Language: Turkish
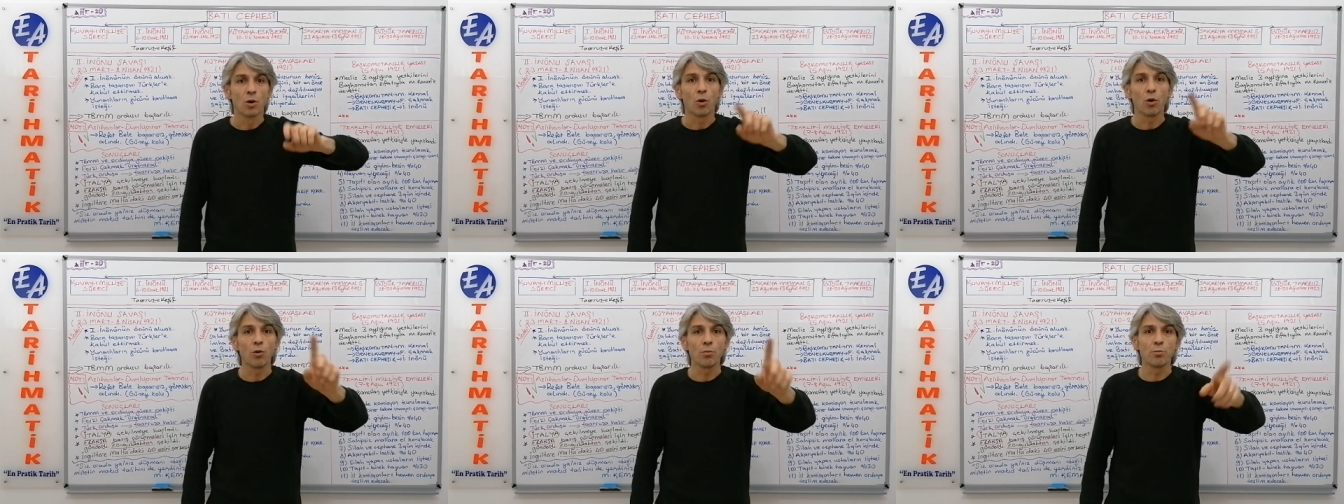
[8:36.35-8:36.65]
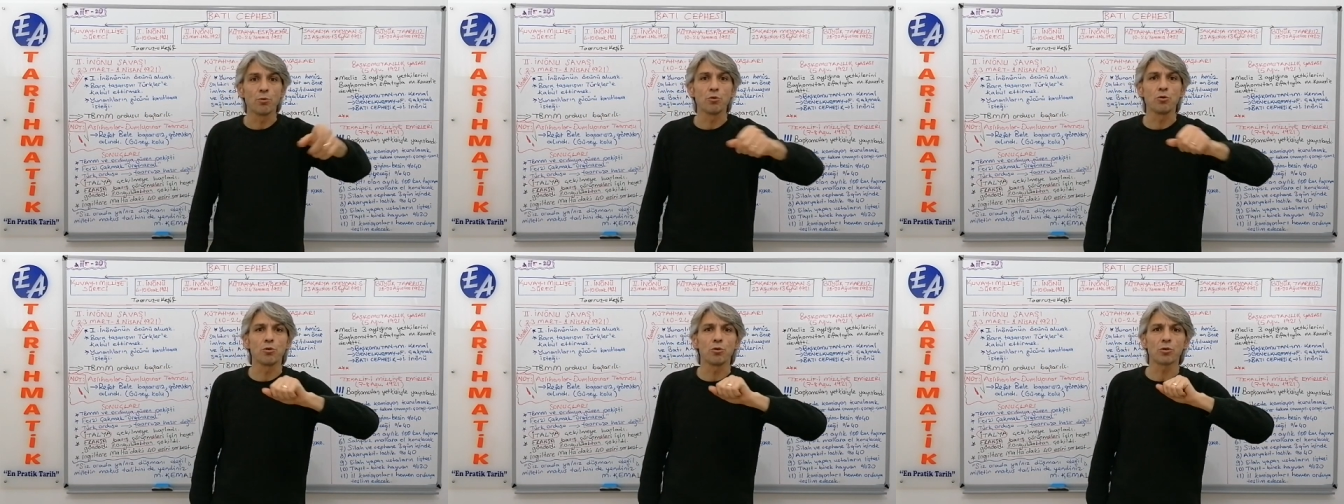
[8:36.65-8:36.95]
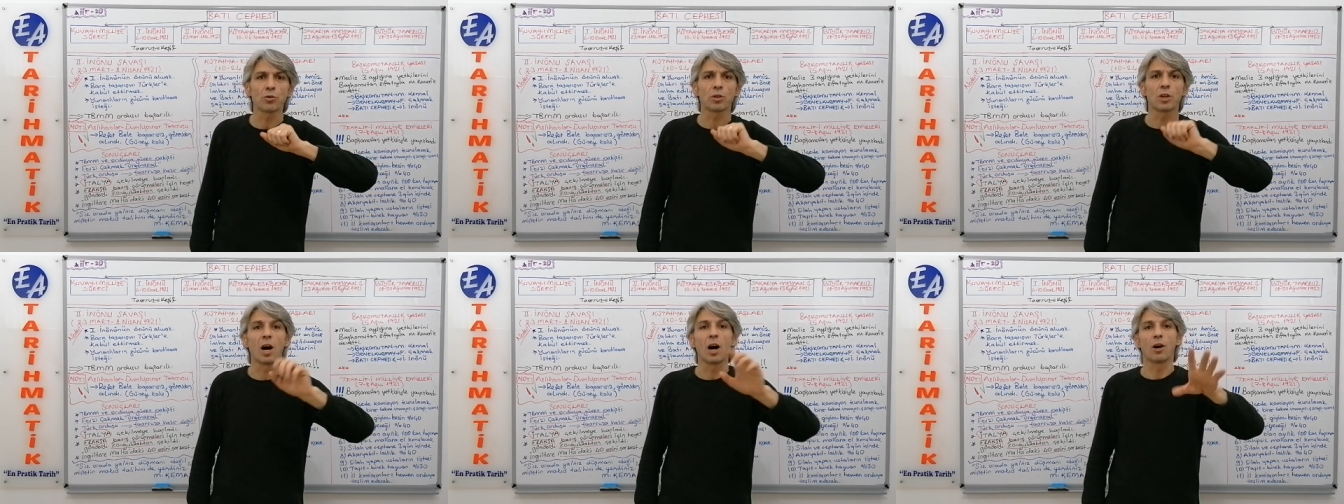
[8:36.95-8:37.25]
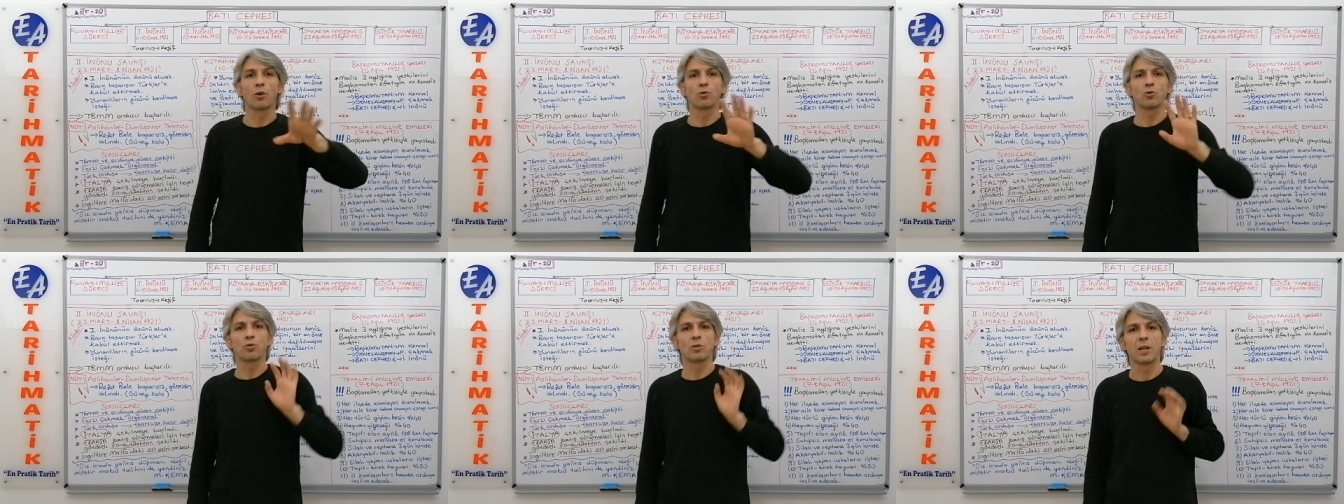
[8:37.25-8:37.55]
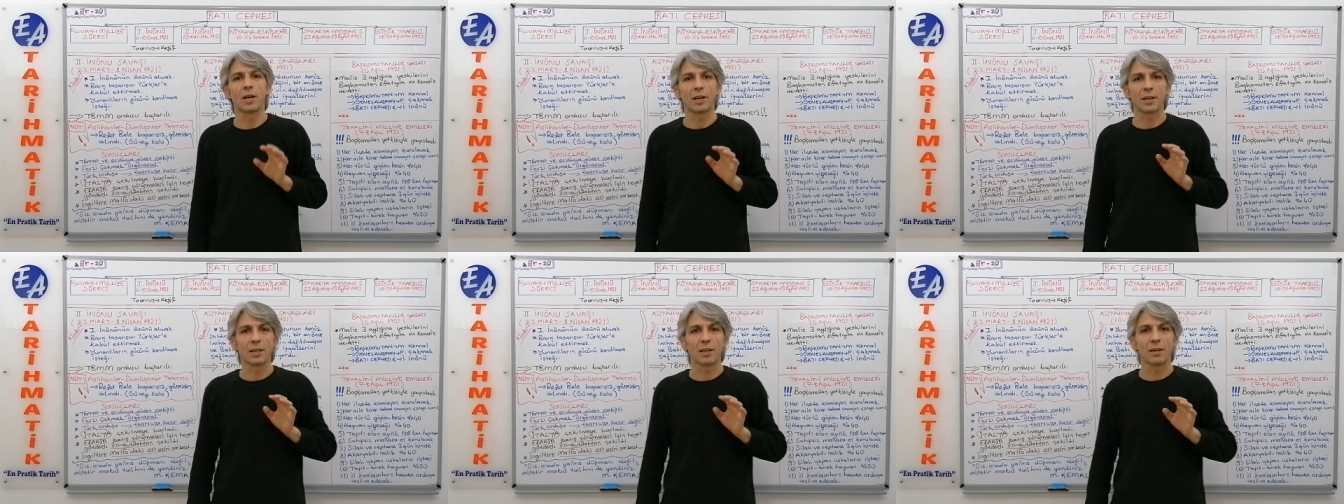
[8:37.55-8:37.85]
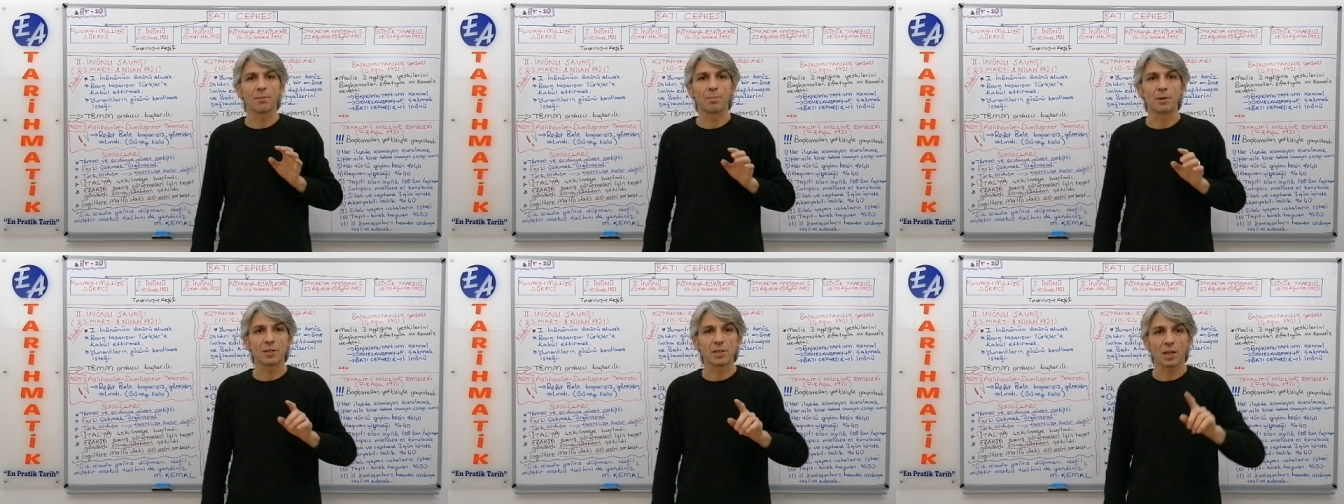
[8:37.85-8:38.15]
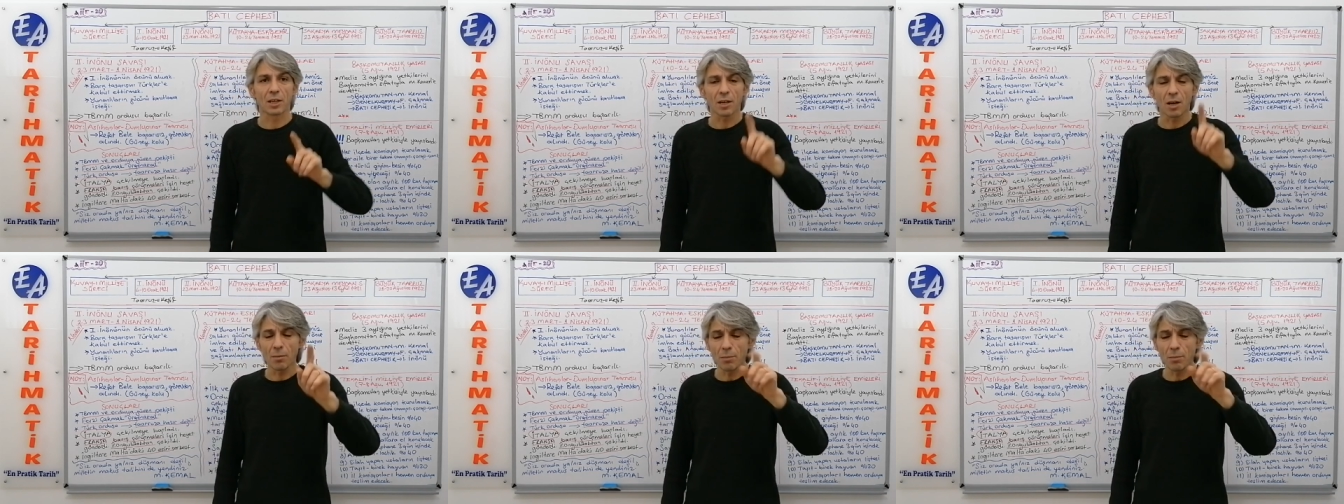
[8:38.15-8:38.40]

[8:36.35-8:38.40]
o büyük taarruzlarını yapacak.